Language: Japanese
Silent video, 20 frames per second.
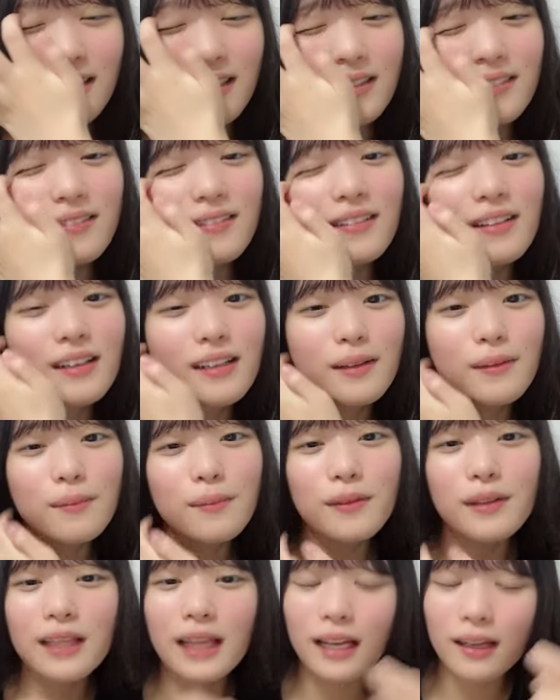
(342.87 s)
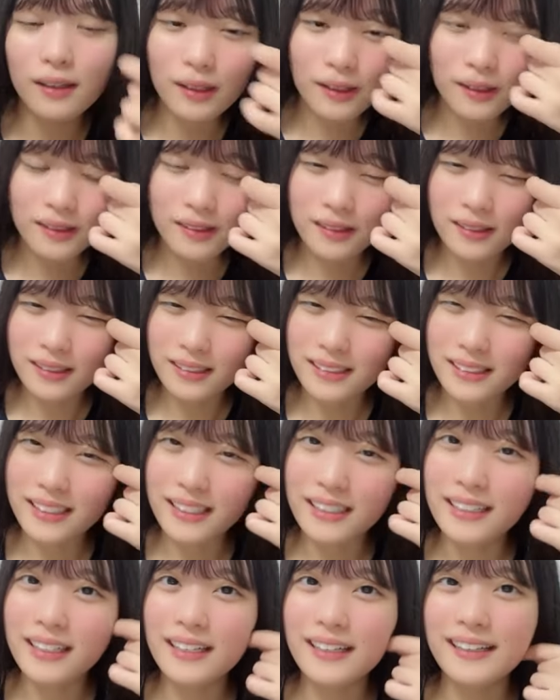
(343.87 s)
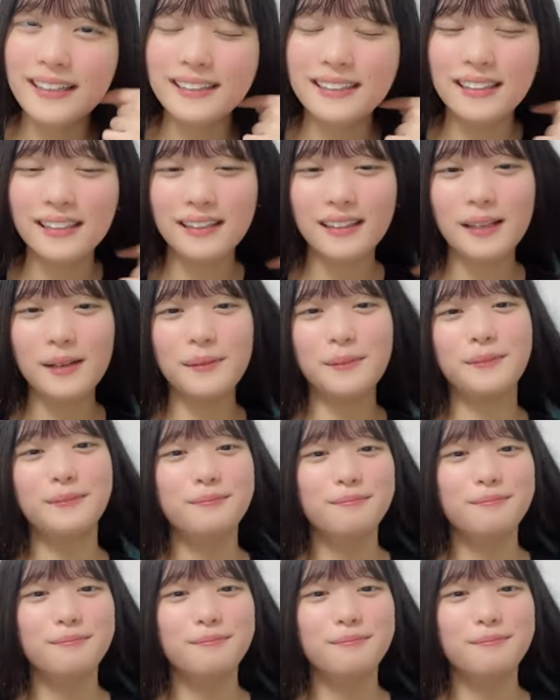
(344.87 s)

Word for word: たけど思ったより届くのに時間がかかっちゃったよ